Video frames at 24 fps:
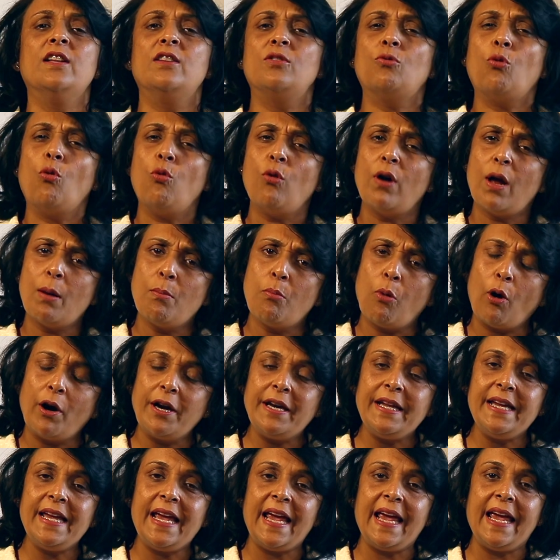थोड़ा
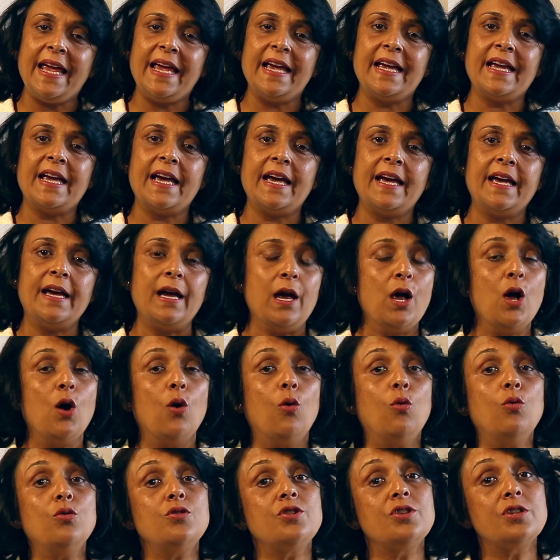बॉडी एक है
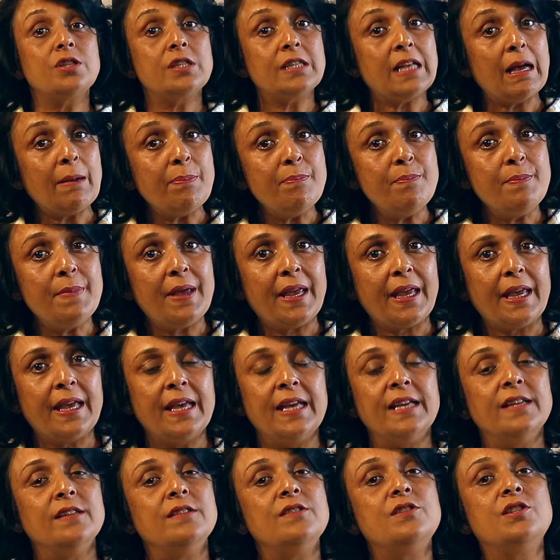उस सब में
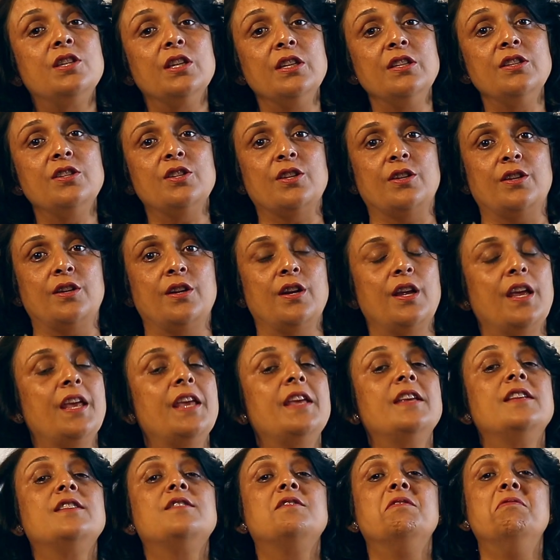जिंजर
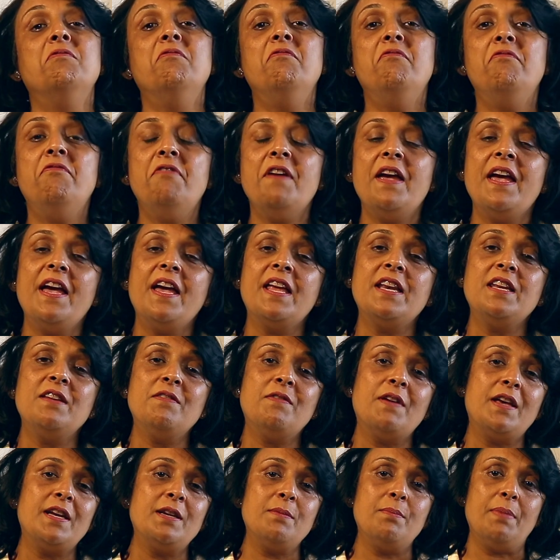इज़ वेरी
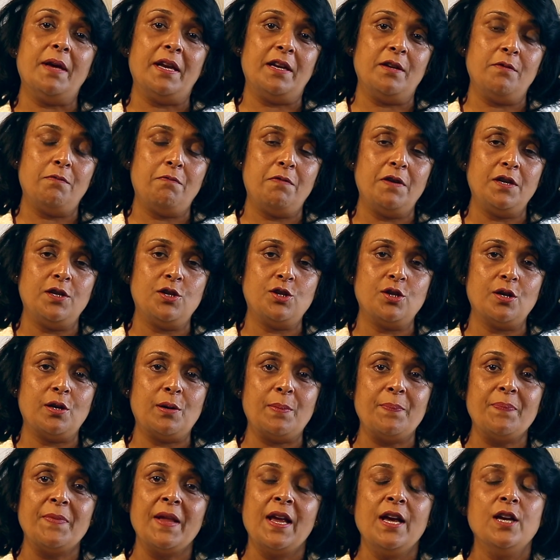वेरी बेनिफिशियल
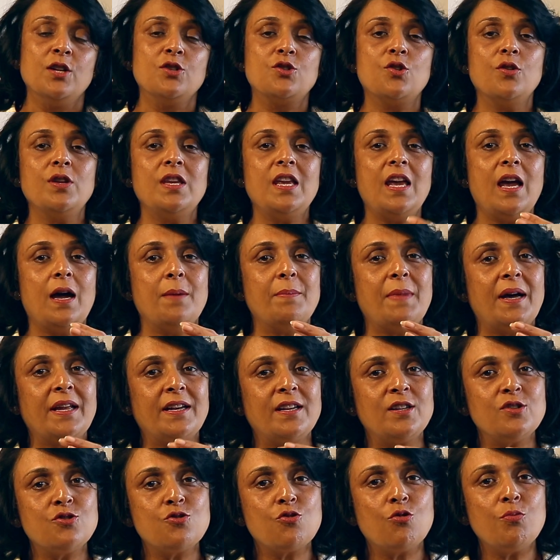सो ये
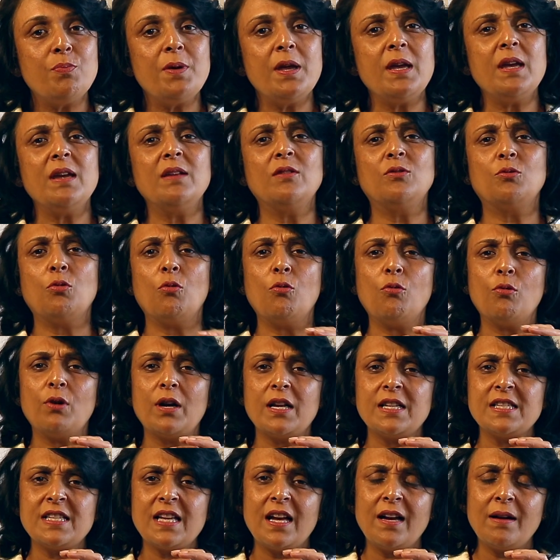हमारा जो भी
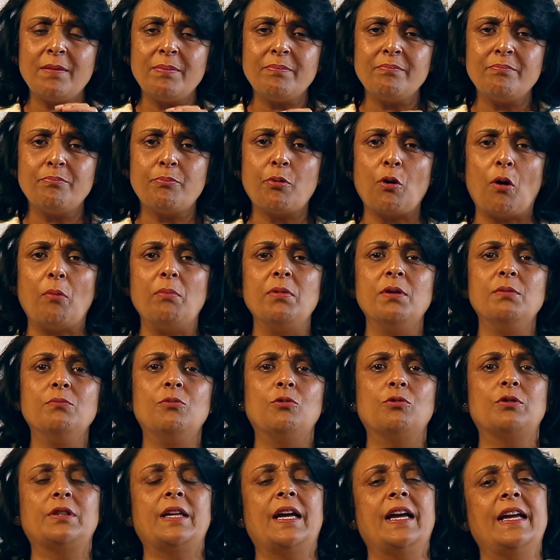थोड़ा सा प्रॉब्लम
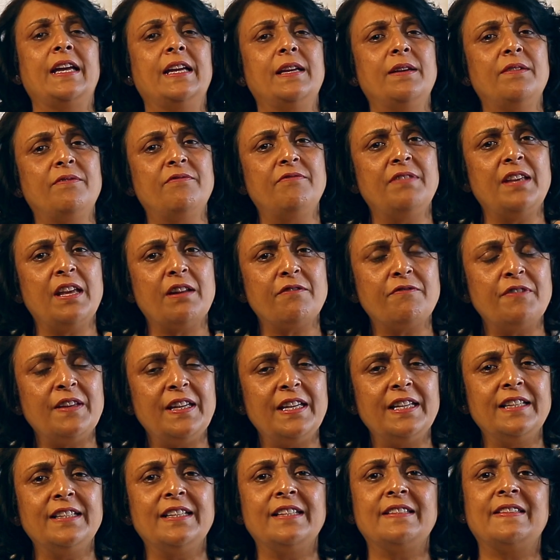होता है वी आर
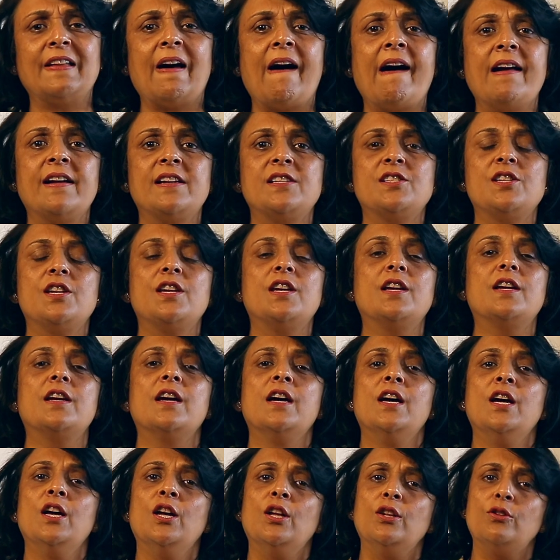फीलिंग लिथार्जिक
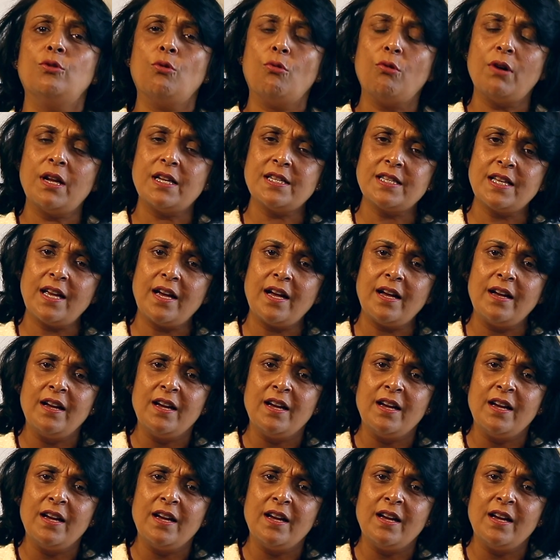थोड़ा सा